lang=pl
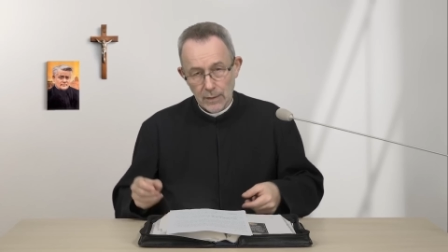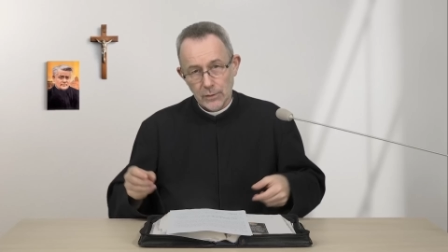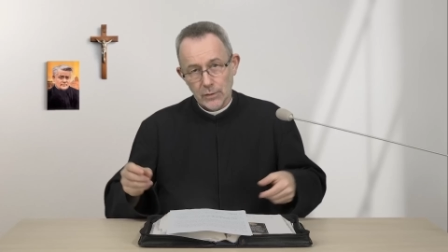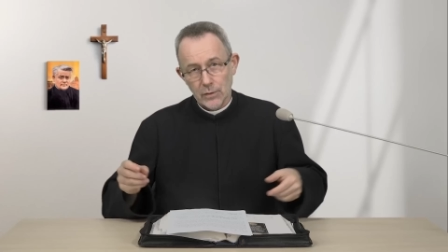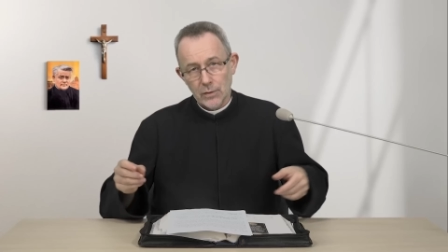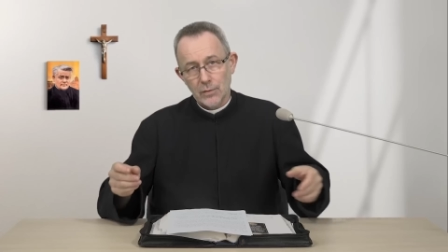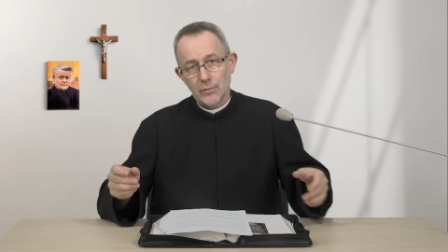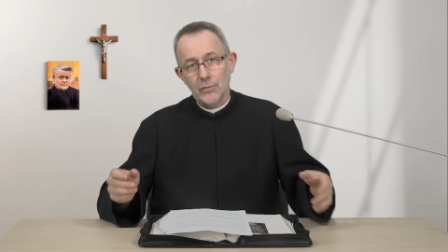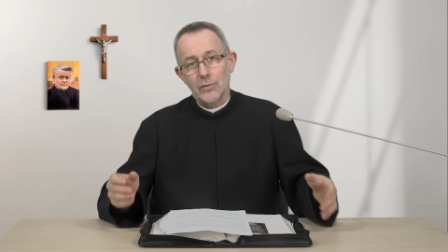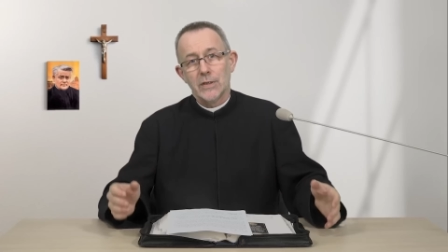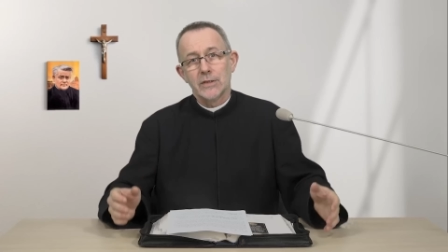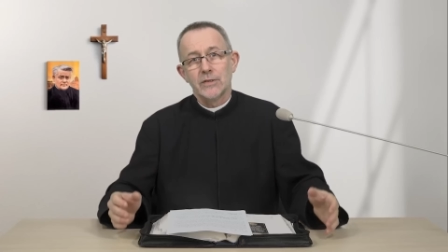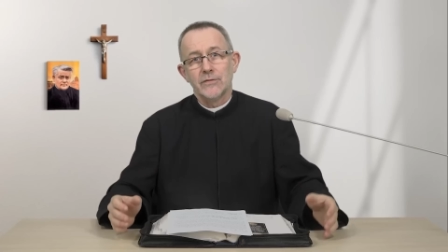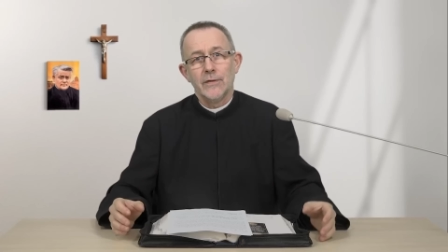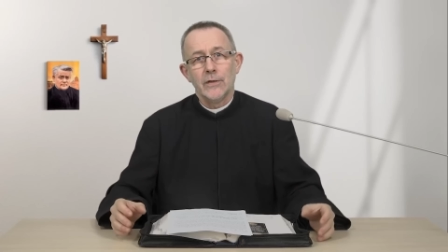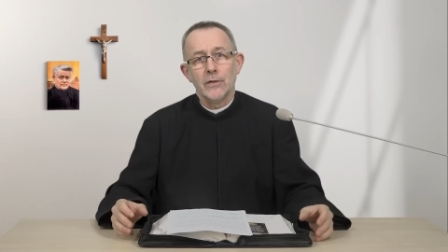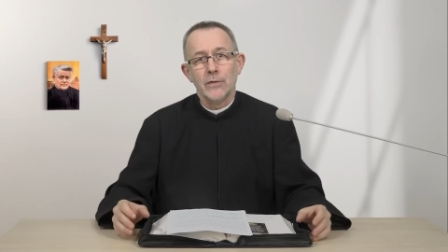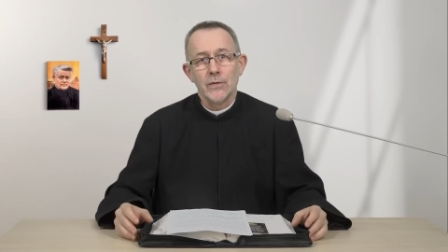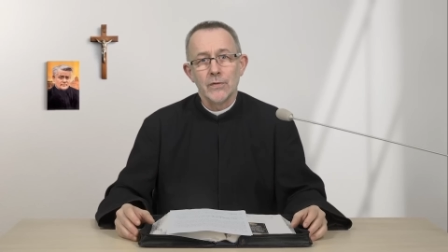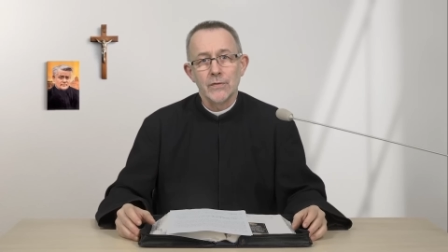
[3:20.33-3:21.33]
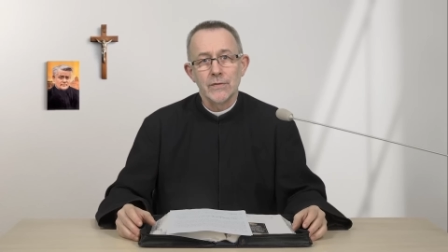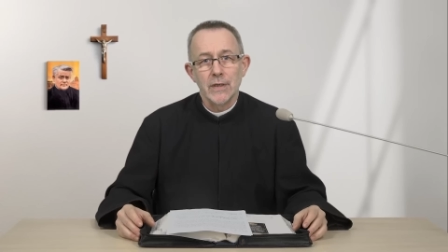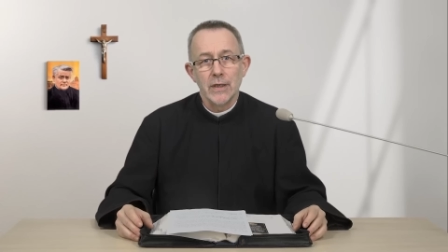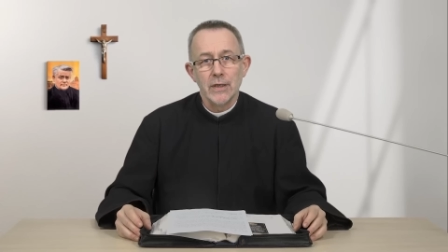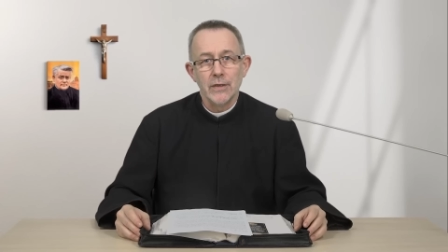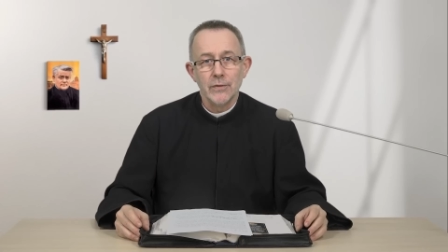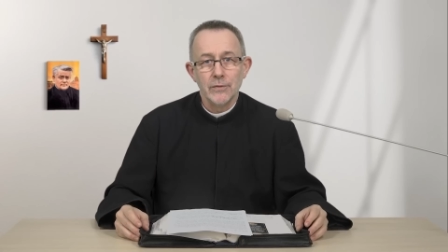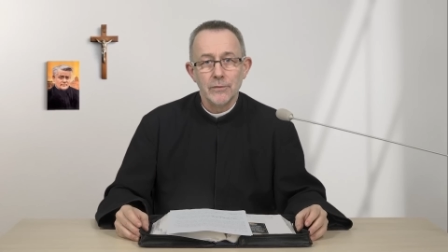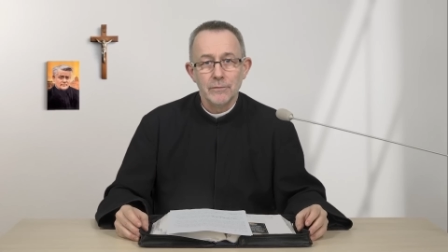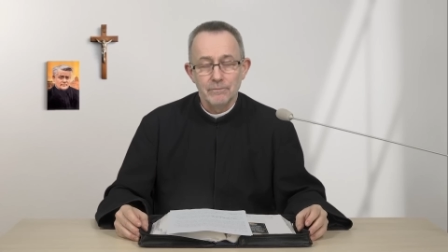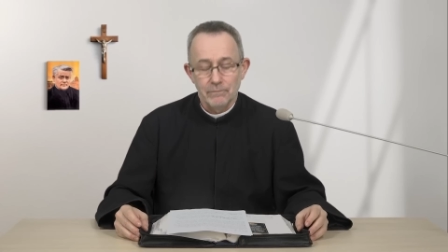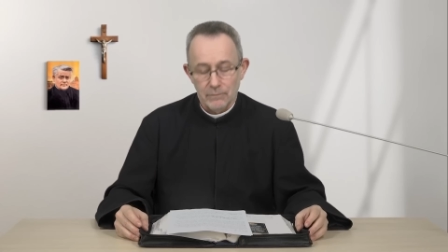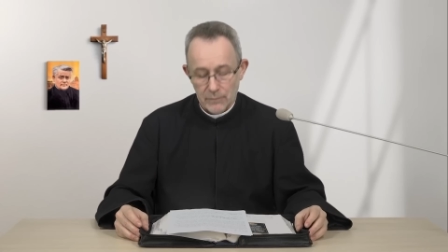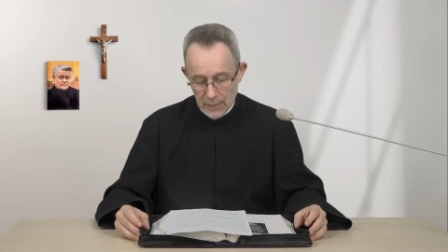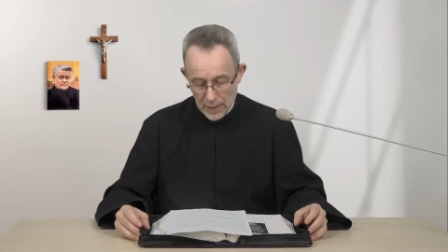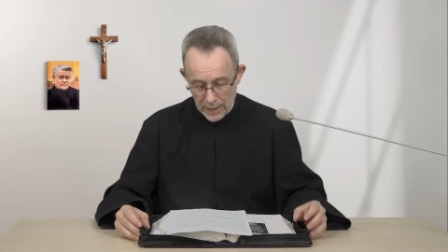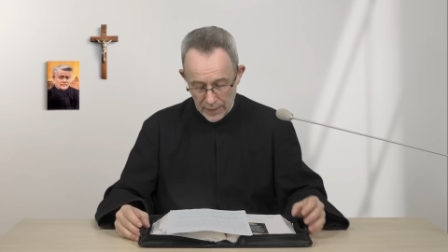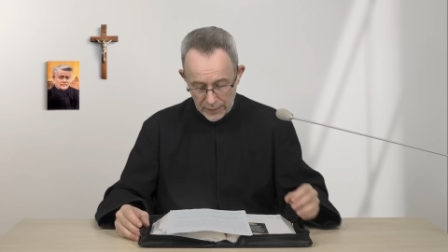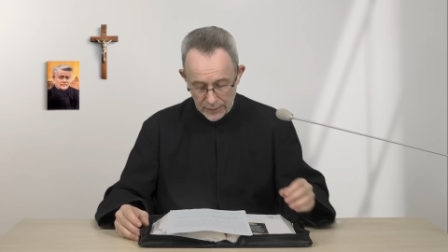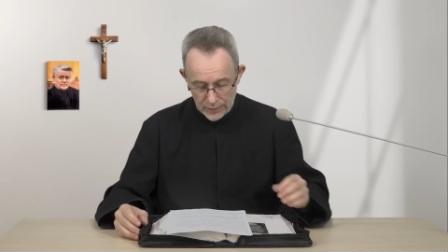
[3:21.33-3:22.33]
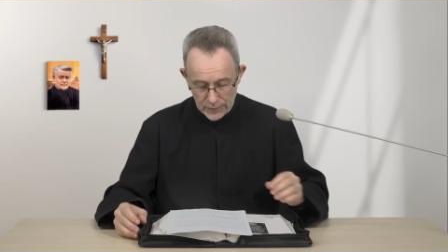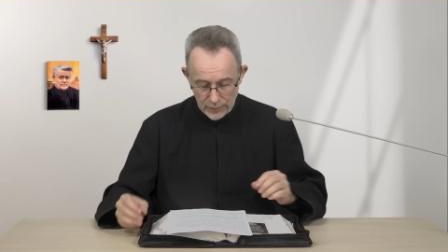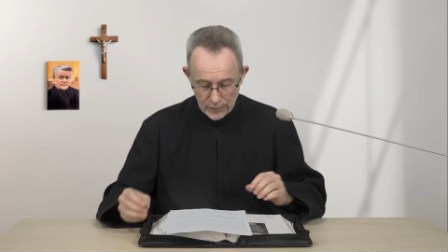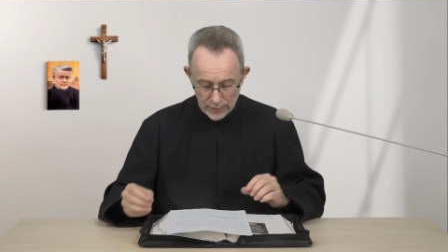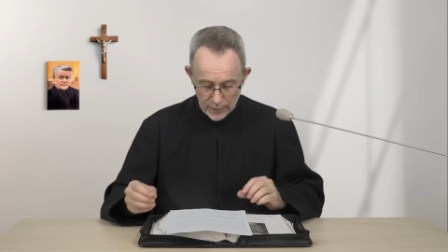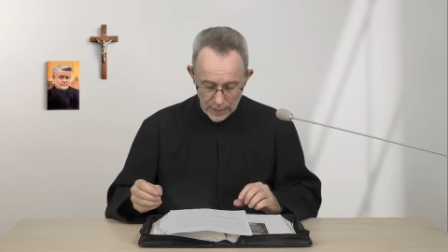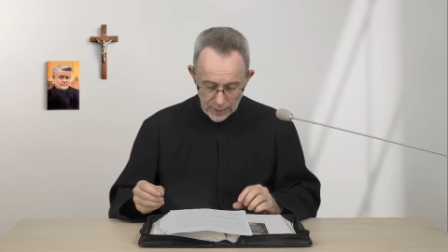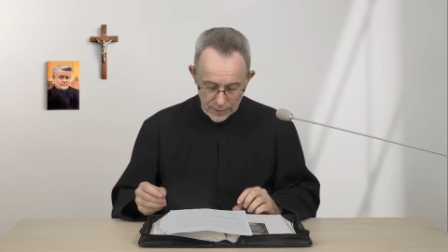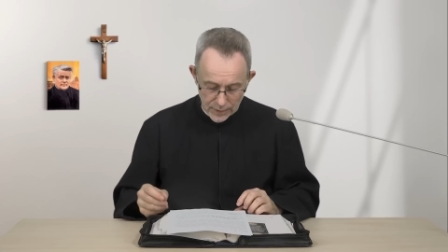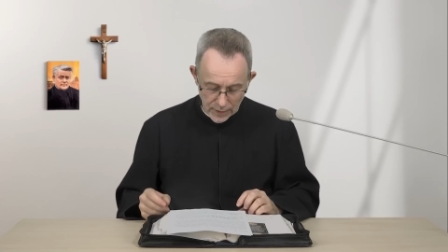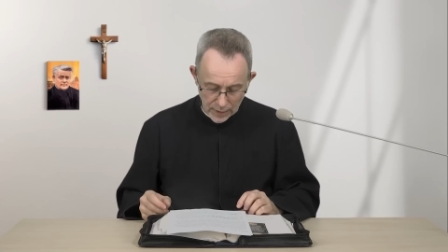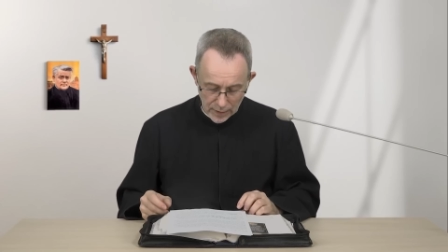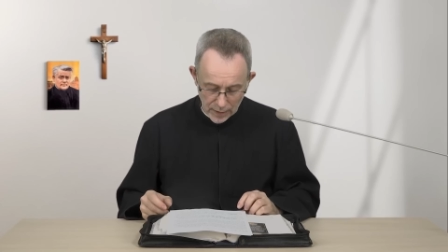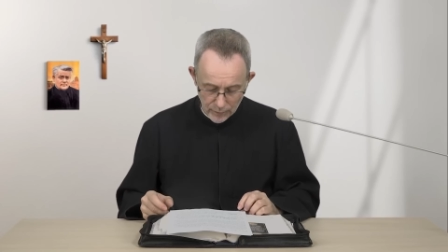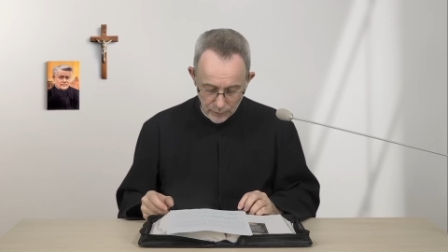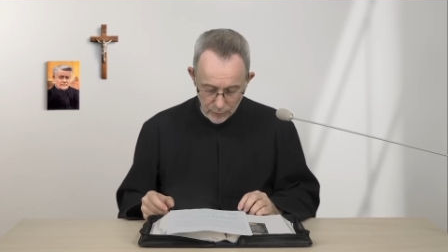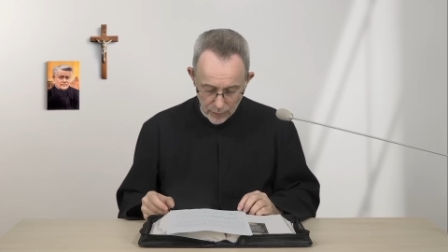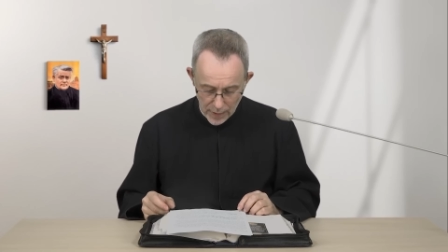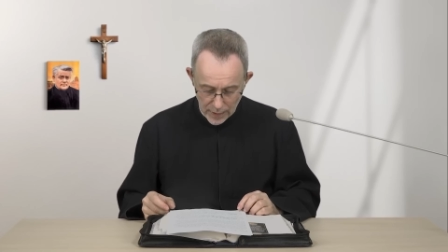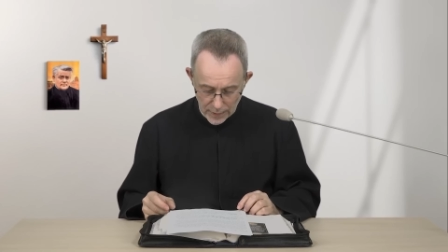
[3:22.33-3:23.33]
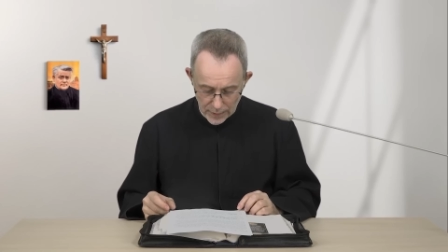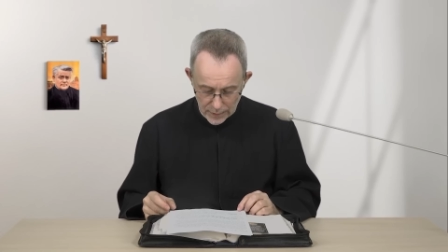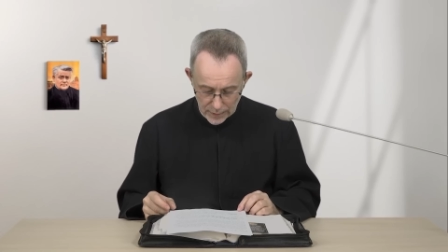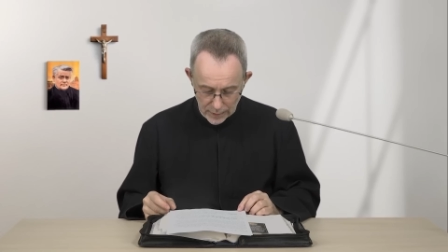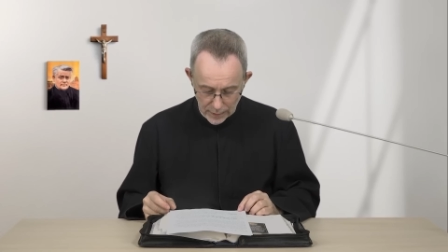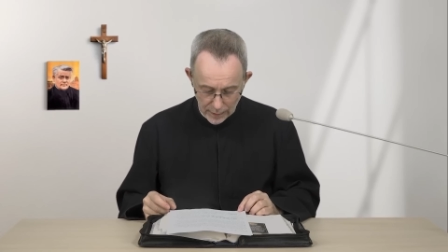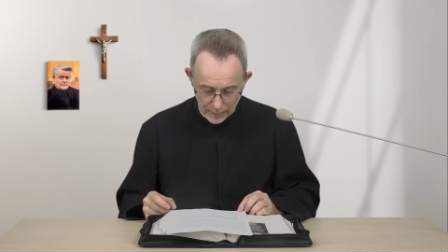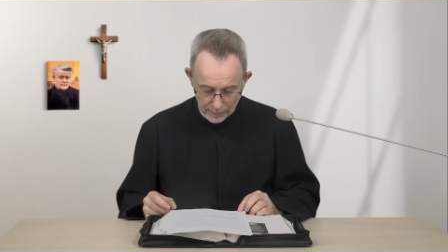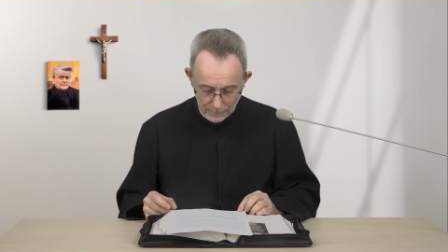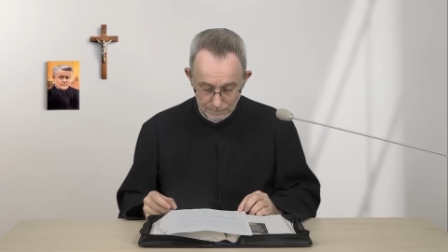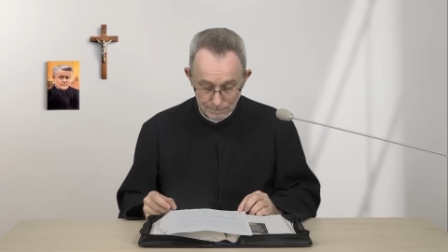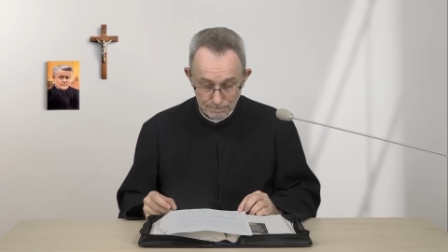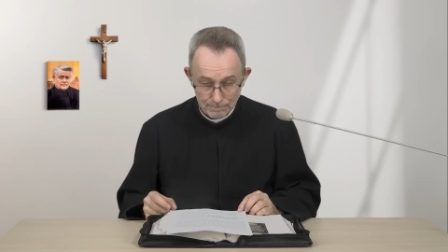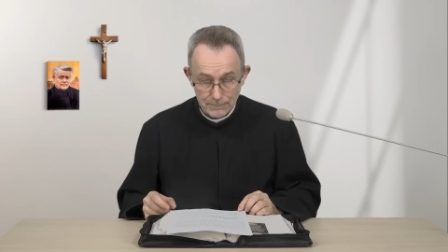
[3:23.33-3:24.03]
To była swego rodzaju arystokracja kapłańska.